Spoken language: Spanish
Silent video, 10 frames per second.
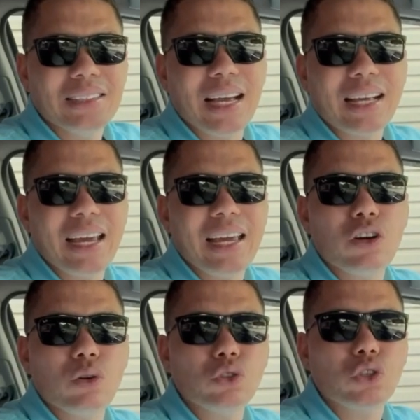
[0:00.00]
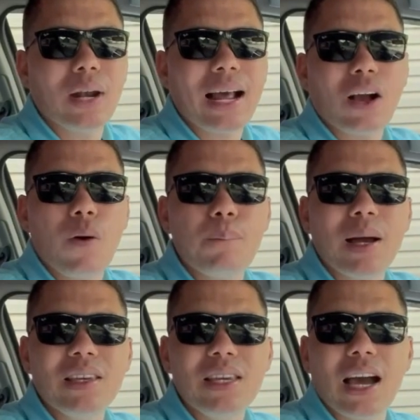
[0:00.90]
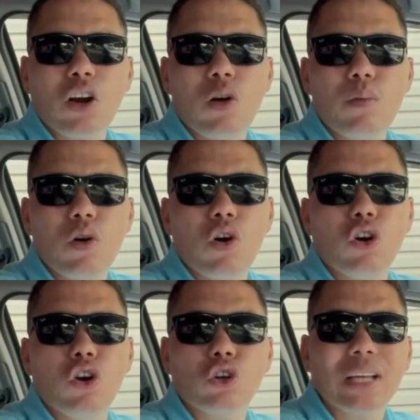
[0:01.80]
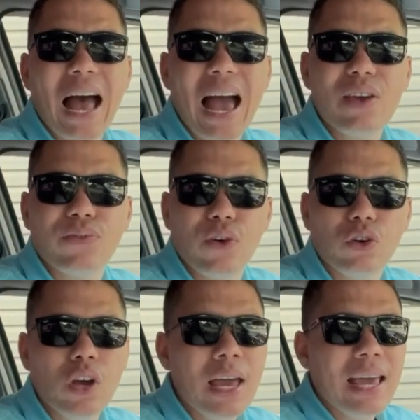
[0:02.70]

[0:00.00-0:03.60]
ya que incluso las compañías como los iPhone